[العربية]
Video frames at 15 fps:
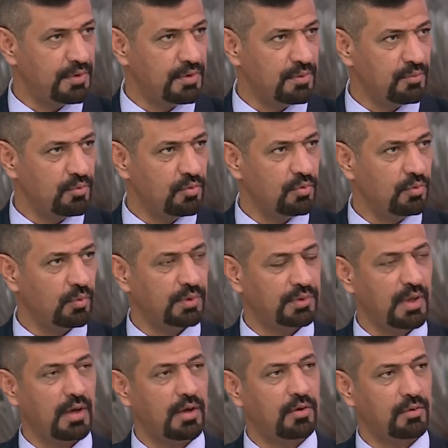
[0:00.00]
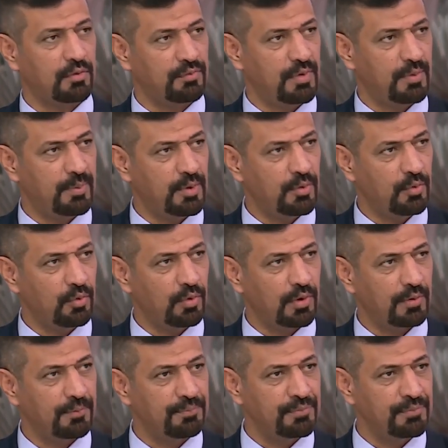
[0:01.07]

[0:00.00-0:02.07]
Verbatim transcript: النمو وتاخر في البلوغ